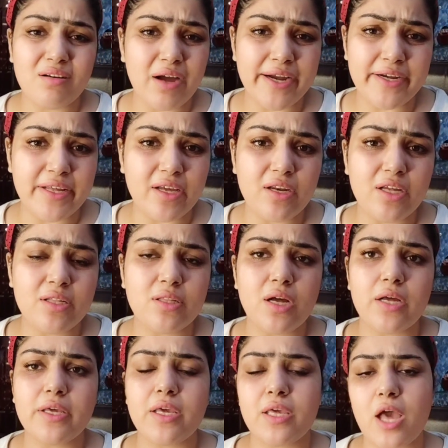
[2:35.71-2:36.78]
आइडिया नहीं था
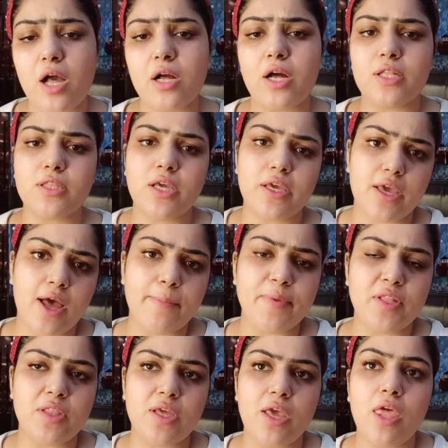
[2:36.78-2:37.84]
कि क्या खाते क्या
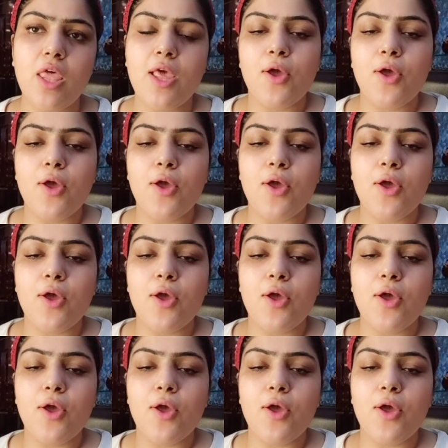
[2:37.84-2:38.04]
पीते हैं